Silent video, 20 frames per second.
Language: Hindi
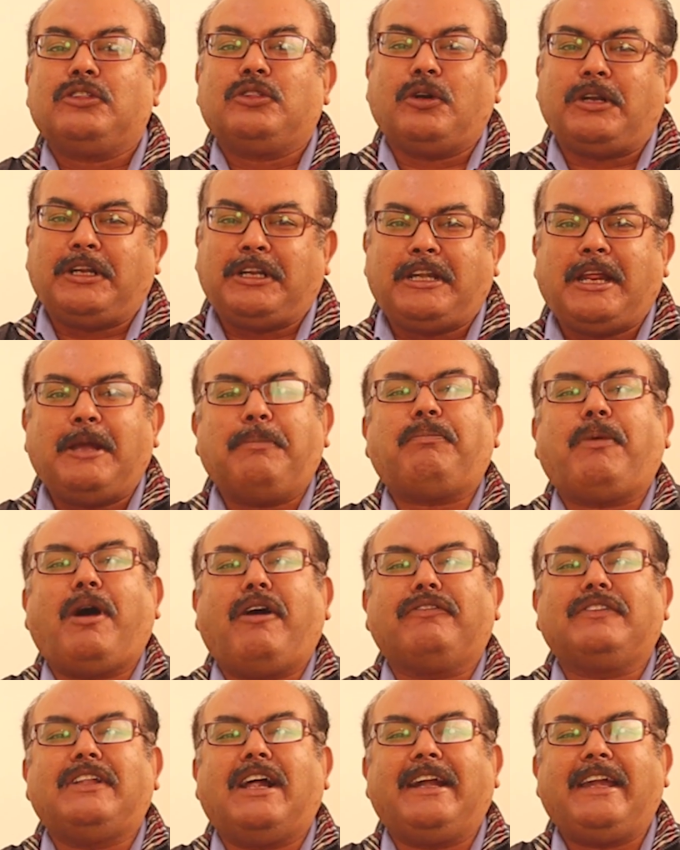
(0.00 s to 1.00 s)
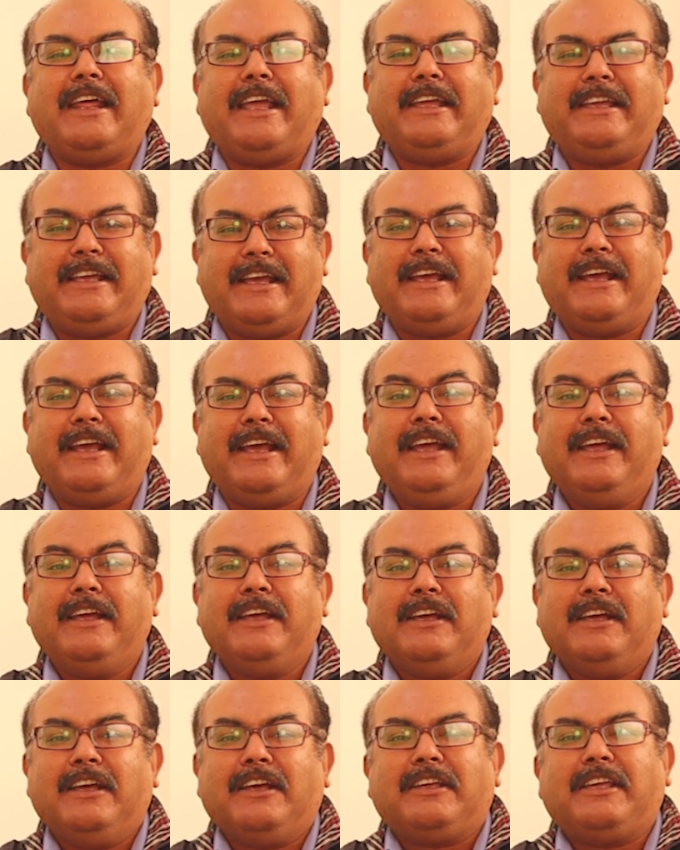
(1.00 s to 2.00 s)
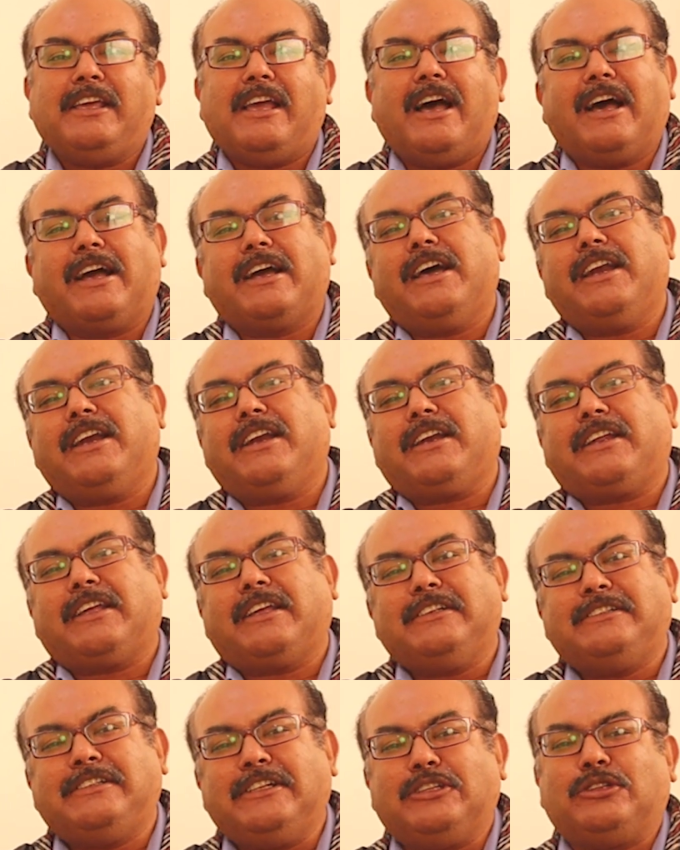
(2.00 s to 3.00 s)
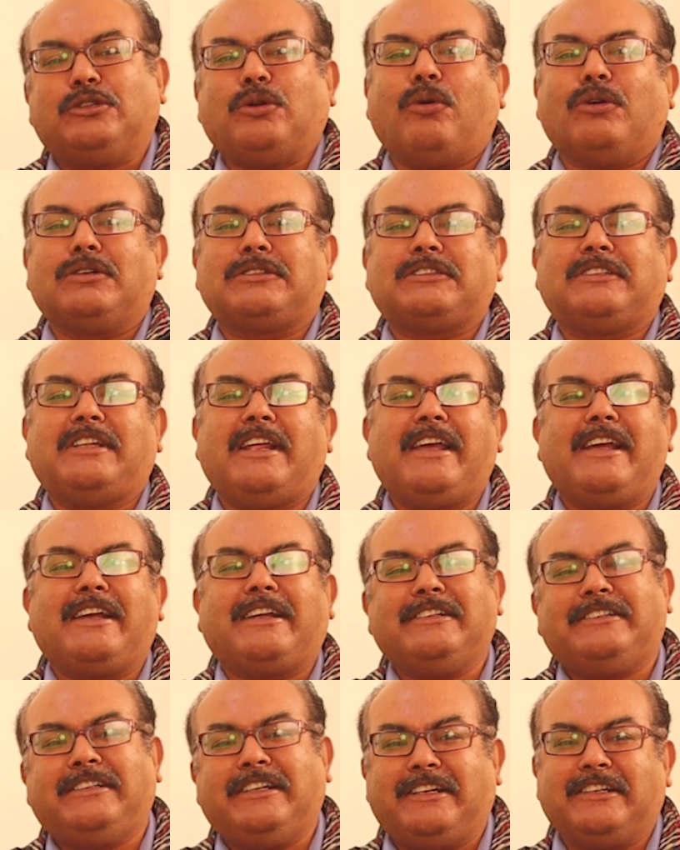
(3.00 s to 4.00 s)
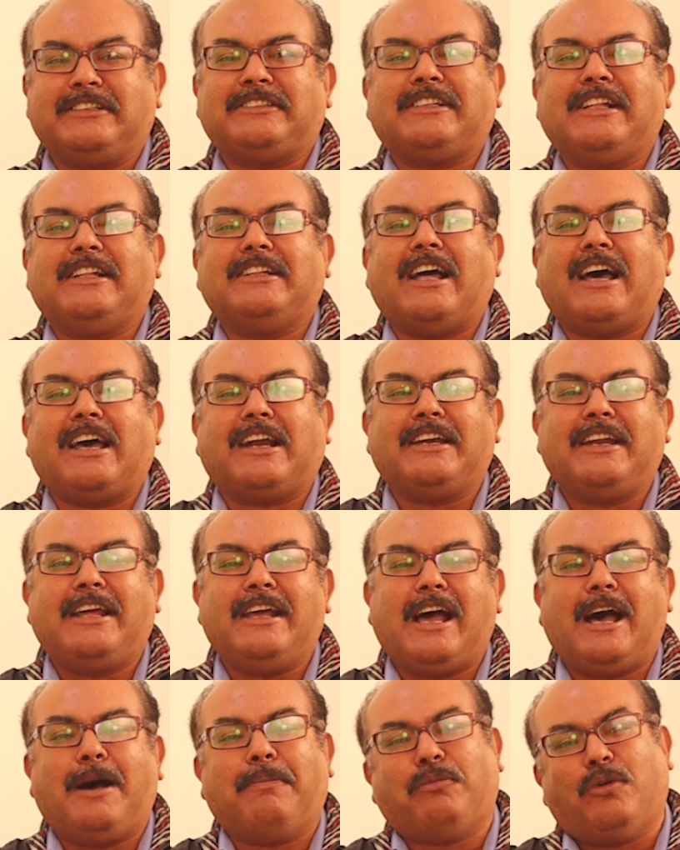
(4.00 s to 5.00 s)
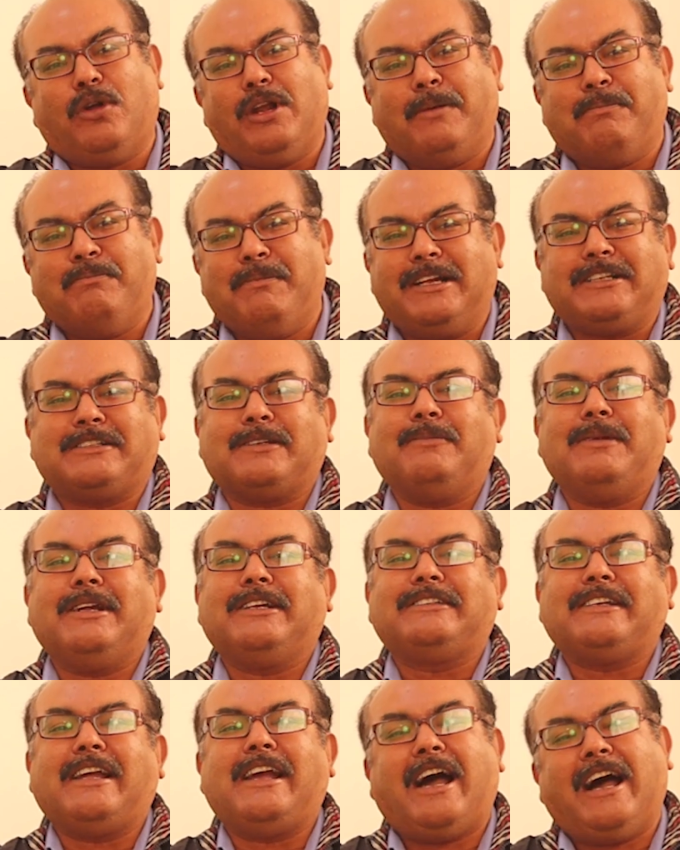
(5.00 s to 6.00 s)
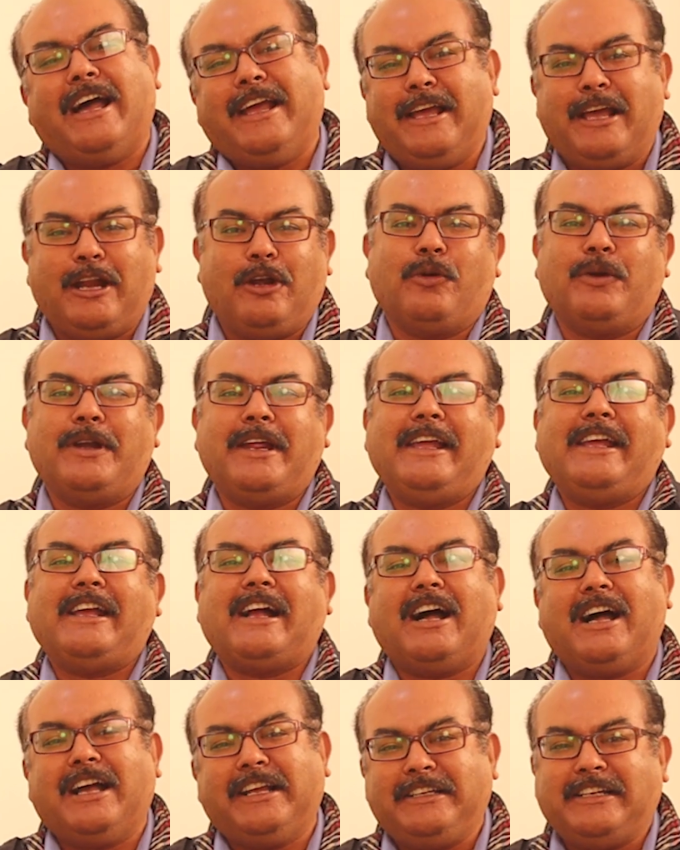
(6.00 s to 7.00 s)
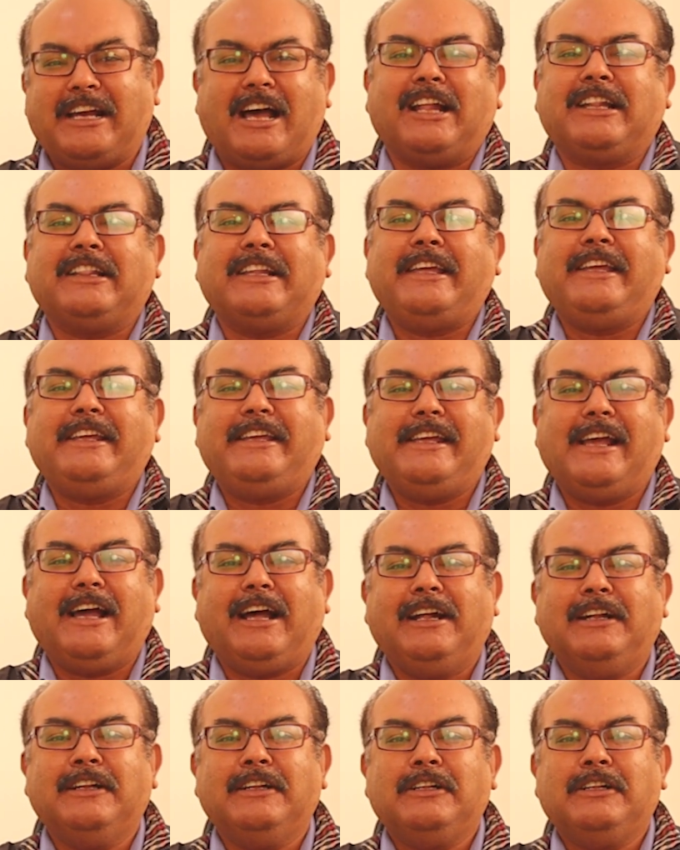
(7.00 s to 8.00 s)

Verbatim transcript: तो टिप ऑफ द डे ये है कि अगर किसी दोस्त ने किसी रिश्तेदार ने आपको लंबे समय से हाय हेलो नहीं कहा याद नहीं किया